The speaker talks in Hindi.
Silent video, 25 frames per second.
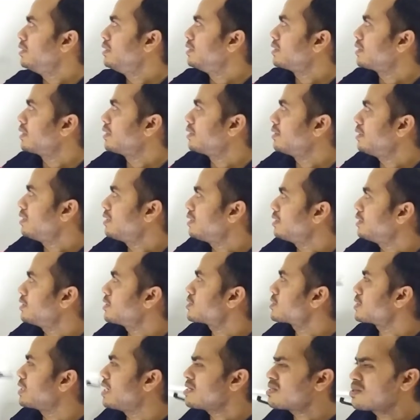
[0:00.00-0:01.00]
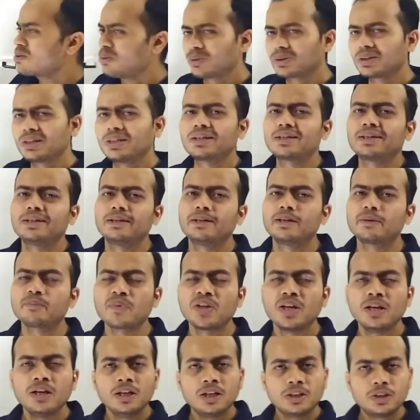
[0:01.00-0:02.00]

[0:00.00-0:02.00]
इंटरनल रेजिस्टेंस होता क्या है